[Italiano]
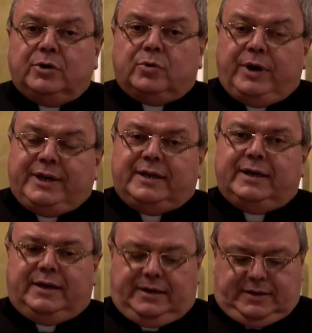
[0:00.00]

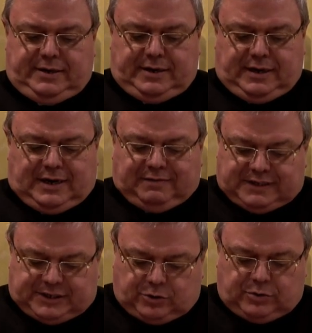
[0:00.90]
Quindi la
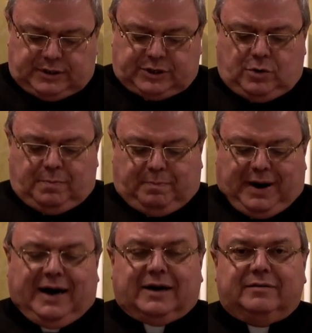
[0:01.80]
visione
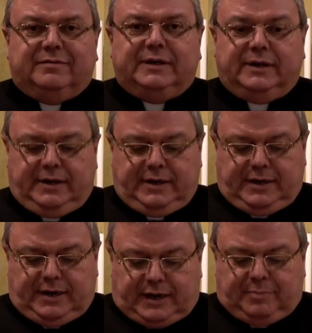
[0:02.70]
scomparve
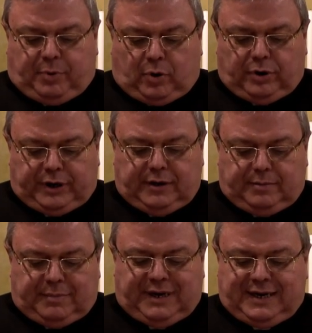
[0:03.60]
e poi
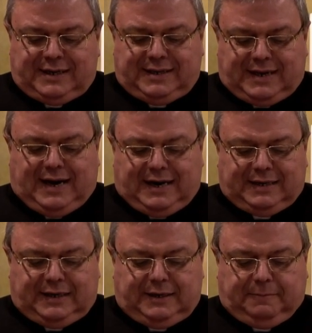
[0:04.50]
me ne andai.